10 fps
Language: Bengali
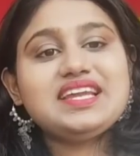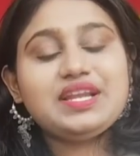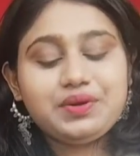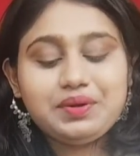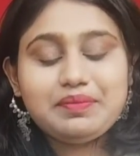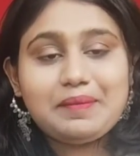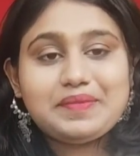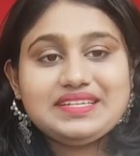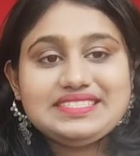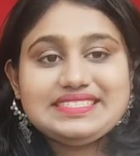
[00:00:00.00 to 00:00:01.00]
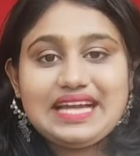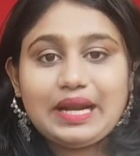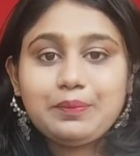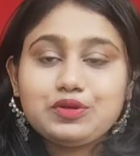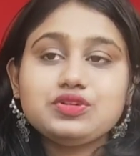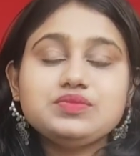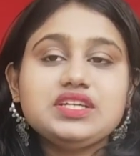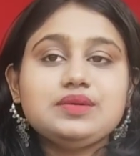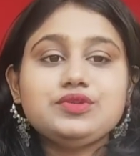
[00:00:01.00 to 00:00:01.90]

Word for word: এরকম ব্যাপার যে যারা প্রথম দিকে